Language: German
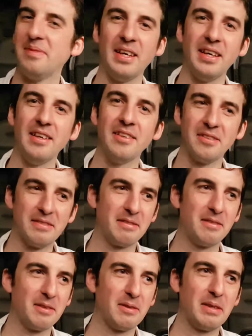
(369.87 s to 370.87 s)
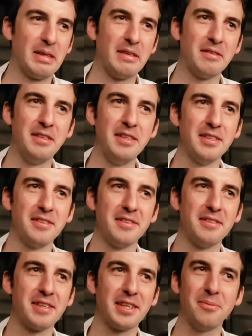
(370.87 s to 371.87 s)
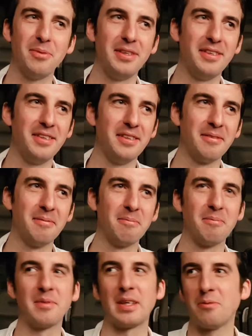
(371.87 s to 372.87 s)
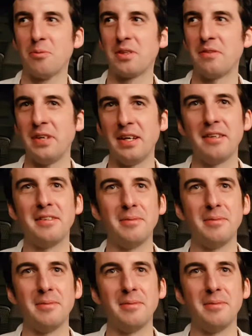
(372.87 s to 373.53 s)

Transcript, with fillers: Nein, also an Tieren sind, sage ich mal, die, ja gut, gefährlich.